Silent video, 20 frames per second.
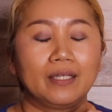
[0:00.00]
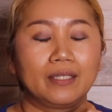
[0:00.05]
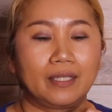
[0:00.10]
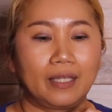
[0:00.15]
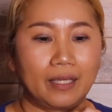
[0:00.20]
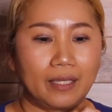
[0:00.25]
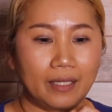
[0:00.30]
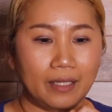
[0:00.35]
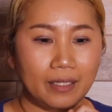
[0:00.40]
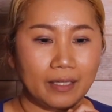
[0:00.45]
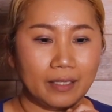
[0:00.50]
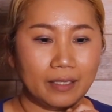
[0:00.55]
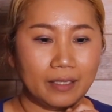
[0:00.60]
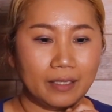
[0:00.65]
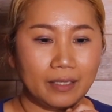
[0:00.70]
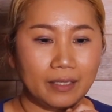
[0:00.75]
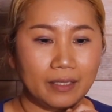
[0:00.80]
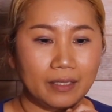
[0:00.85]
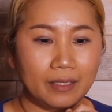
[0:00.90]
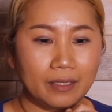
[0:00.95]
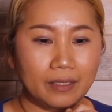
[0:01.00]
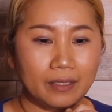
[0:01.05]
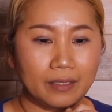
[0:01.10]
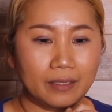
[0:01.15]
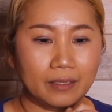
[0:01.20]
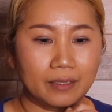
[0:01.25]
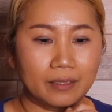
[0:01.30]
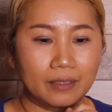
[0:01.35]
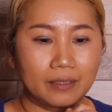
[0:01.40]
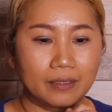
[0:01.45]

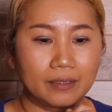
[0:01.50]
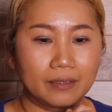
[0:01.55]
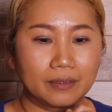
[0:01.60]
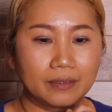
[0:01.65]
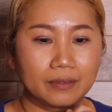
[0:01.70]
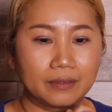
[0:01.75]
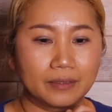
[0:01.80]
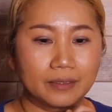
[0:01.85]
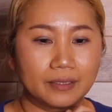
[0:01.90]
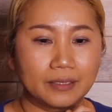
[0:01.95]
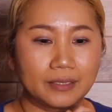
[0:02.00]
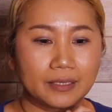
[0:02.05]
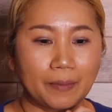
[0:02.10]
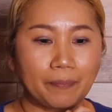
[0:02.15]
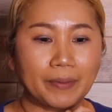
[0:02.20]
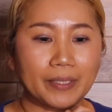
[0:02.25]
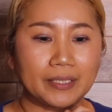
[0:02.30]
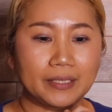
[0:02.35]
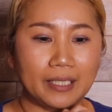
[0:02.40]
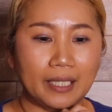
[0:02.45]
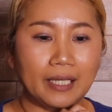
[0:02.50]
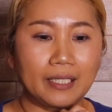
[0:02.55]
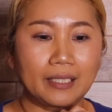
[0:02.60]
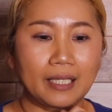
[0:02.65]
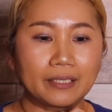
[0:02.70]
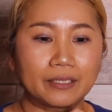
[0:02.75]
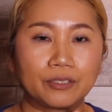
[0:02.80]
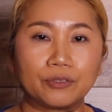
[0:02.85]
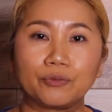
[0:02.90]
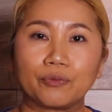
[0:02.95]
でやっぱり寝れ
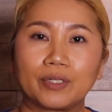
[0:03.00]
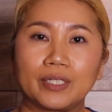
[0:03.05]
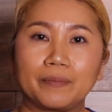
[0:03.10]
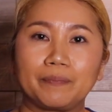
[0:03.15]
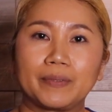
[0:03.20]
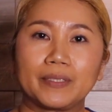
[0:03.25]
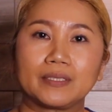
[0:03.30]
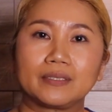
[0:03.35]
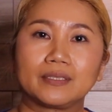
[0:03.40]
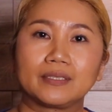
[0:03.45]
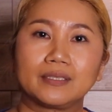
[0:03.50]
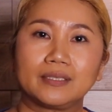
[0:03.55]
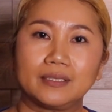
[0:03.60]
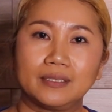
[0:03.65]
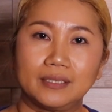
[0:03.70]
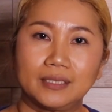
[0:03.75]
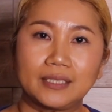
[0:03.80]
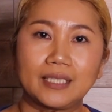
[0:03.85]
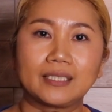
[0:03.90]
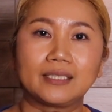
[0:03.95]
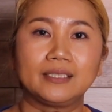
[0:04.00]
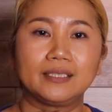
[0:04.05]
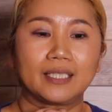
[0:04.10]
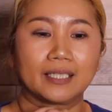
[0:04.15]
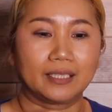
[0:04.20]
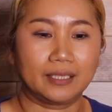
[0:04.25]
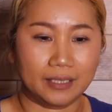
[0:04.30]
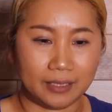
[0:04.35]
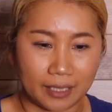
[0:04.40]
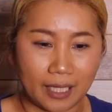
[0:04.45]
ないっていうのがやっぱ精神
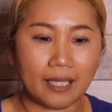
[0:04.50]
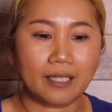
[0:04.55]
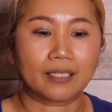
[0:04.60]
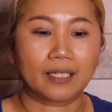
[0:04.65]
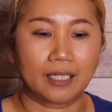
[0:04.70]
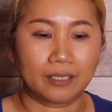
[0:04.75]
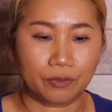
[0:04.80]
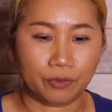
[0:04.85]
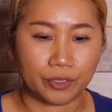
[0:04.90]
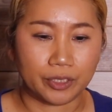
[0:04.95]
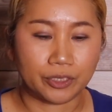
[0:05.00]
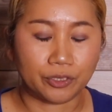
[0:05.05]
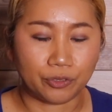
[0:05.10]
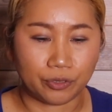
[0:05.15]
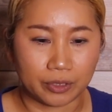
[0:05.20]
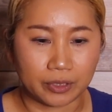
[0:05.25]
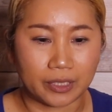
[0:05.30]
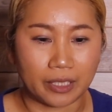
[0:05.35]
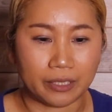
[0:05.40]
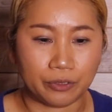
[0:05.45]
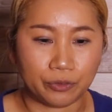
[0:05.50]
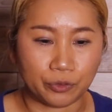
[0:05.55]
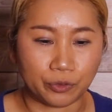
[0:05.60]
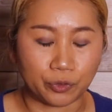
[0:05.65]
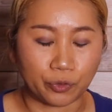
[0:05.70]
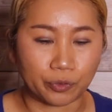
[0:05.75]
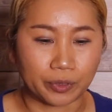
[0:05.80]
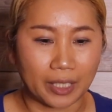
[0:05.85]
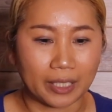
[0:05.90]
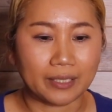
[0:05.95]
的にねあのきついっていう
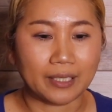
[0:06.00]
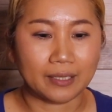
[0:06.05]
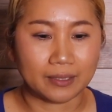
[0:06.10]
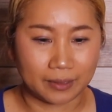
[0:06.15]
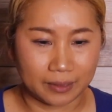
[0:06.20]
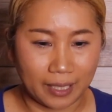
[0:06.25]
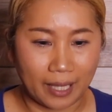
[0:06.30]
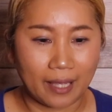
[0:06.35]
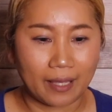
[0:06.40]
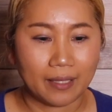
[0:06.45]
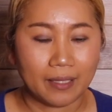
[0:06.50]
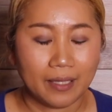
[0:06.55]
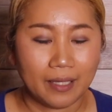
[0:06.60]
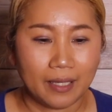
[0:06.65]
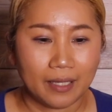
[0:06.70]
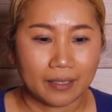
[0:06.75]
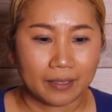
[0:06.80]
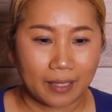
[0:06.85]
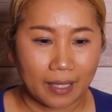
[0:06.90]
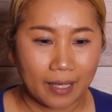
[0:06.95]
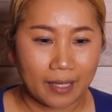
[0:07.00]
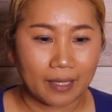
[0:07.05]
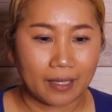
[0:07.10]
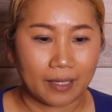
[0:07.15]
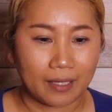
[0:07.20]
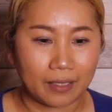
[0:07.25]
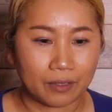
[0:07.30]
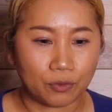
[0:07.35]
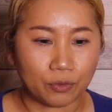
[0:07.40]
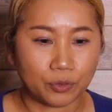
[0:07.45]
状態ですねで、
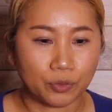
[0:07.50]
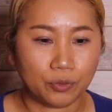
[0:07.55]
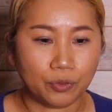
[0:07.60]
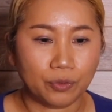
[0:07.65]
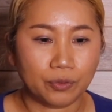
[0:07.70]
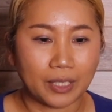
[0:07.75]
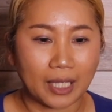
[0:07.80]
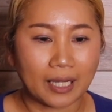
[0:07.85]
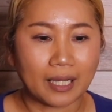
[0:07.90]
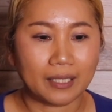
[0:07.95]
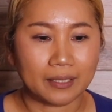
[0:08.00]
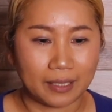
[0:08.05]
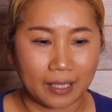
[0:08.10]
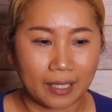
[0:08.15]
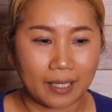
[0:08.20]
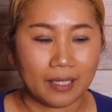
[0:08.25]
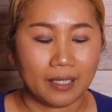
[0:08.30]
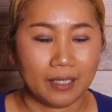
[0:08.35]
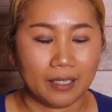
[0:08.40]
えーと、その中で、